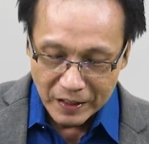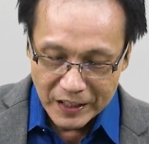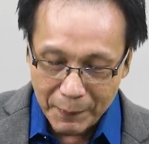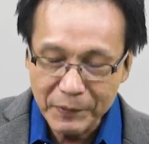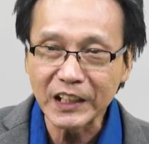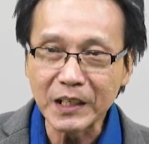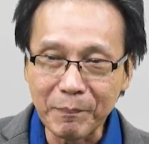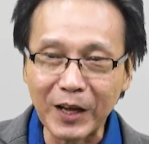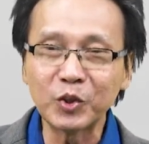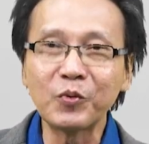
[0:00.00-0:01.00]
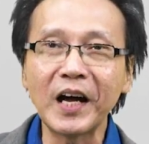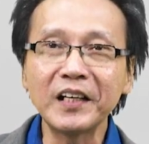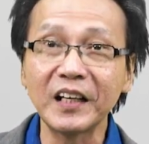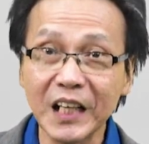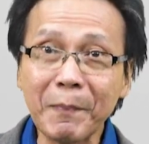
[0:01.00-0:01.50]
dia bisa nyembah
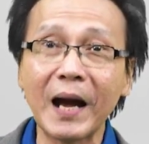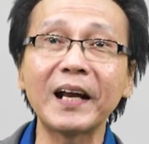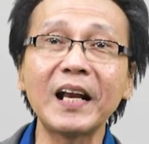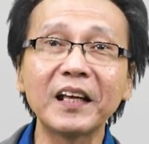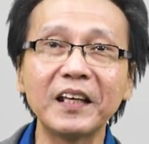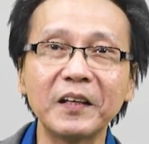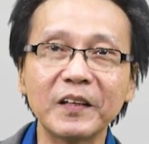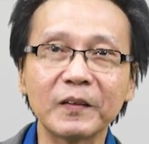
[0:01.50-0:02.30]
Tuhan dan dia makan lagi.